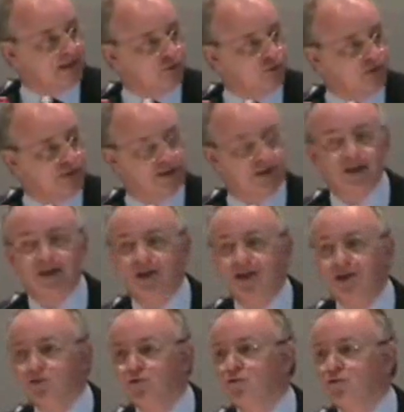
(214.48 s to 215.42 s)
degli Stati
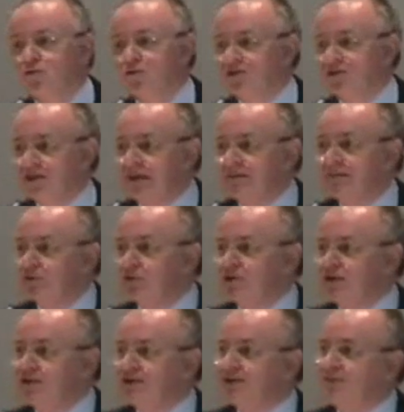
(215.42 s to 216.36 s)
Uniti, su cui
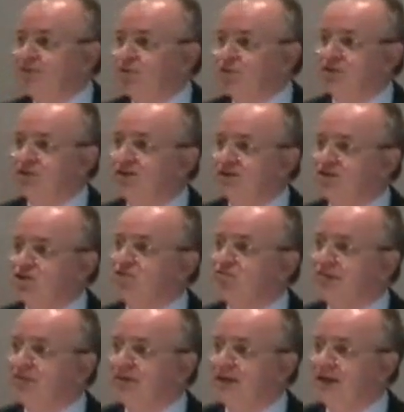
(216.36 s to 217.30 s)
sarebbero stati depositati
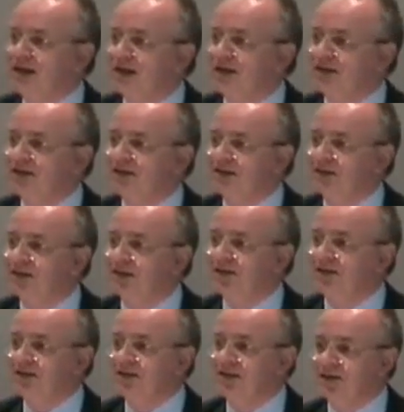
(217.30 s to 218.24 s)
5 miliardi
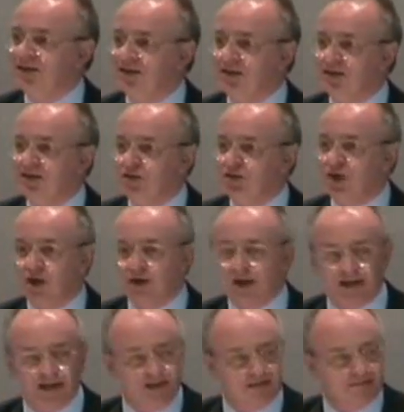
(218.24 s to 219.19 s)
di
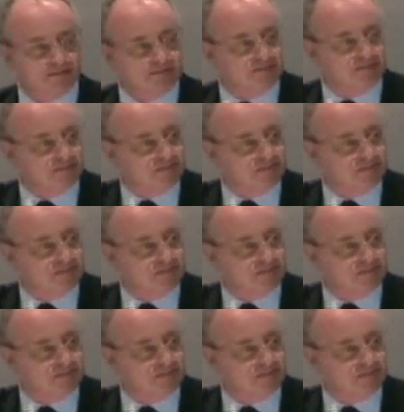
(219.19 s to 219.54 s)
dollari